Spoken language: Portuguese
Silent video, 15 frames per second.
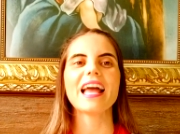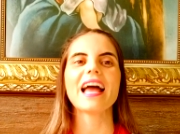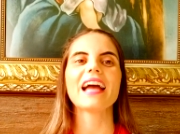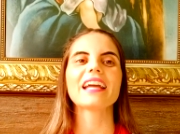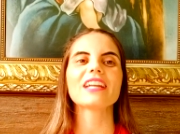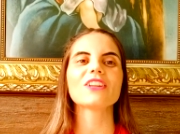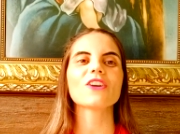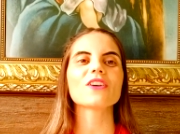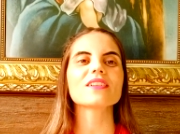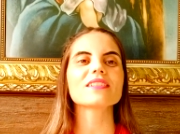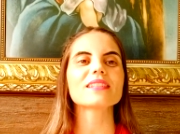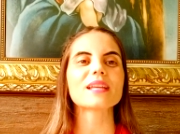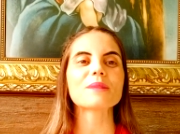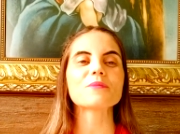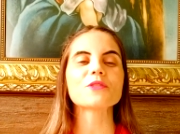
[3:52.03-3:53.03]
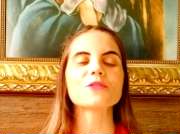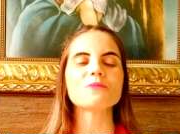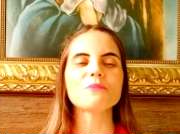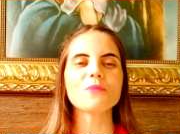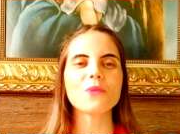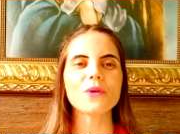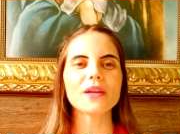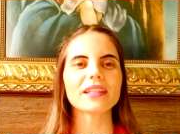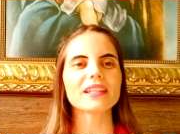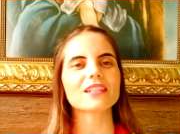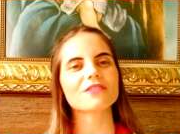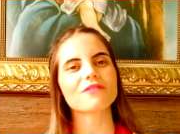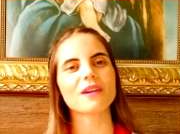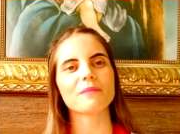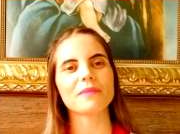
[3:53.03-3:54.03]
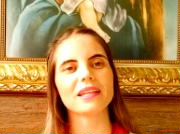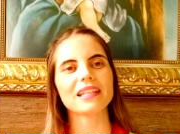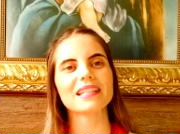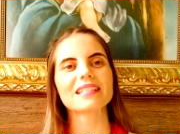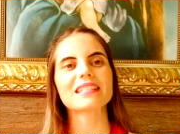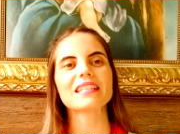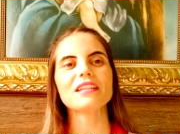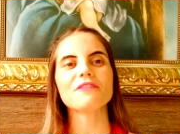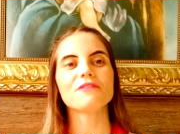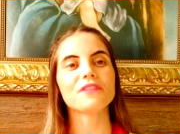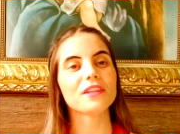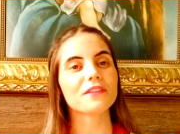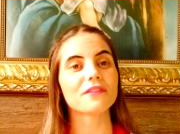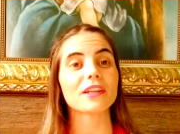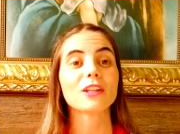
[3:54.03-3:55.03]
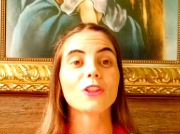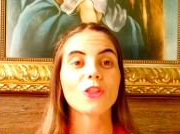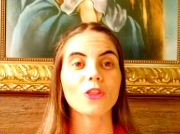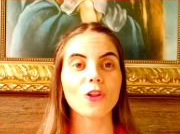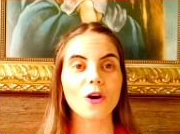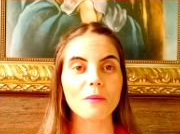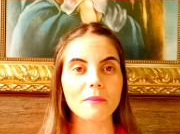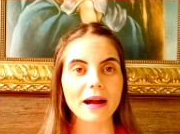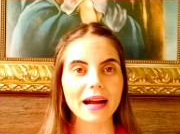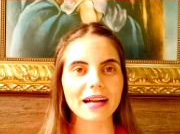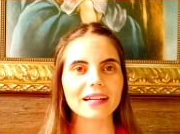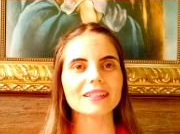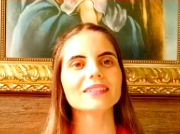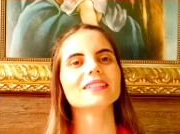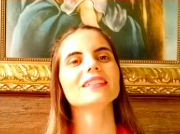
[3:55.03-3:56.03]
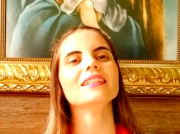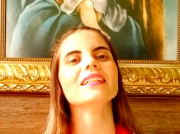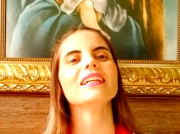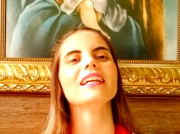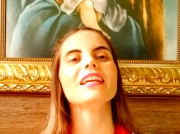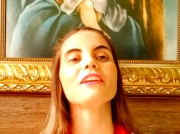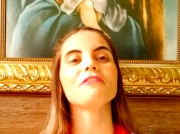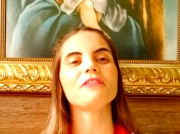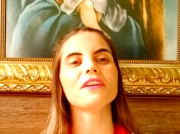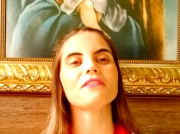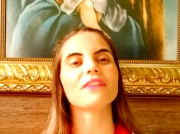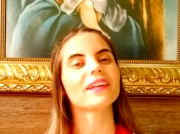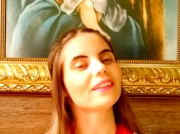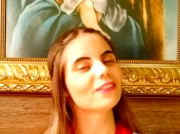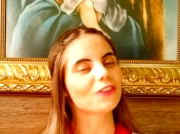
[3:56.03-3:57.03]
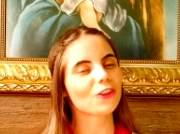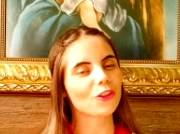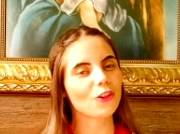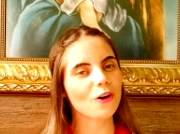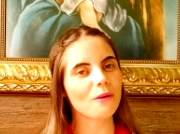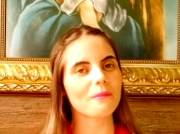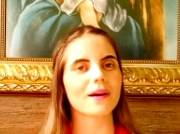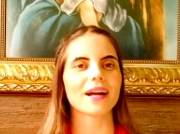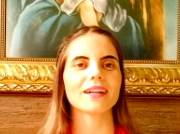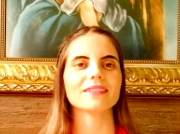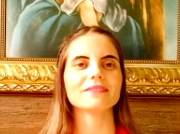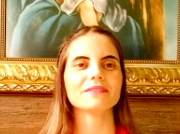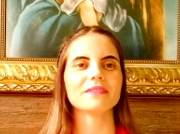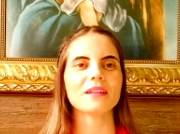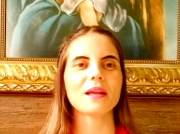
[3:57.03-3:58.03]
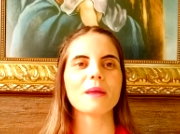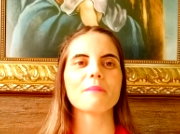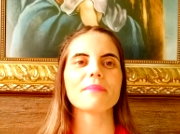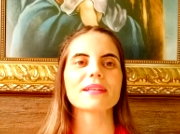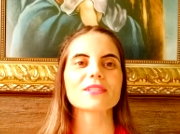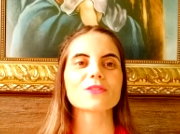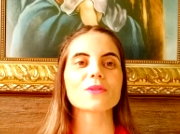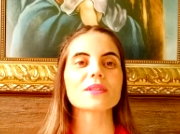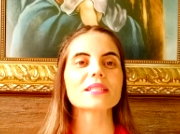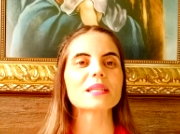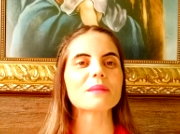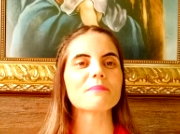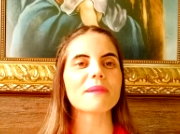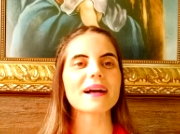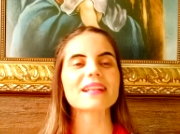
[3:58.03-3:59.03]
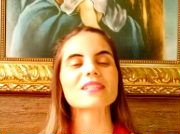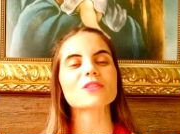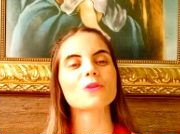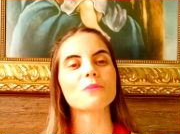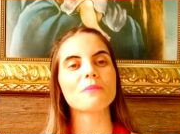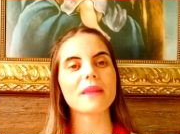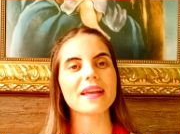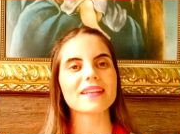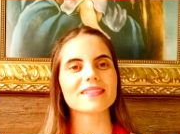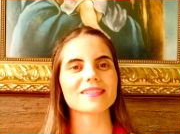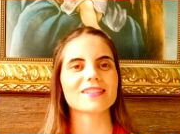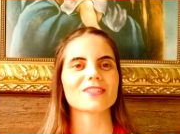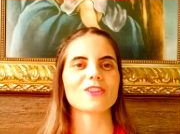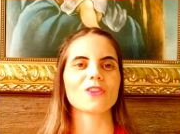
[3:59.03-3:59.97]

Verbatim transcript: é que nós temos muitas famílias que vivem no mar e vivem do mar. Pessoas que passam meses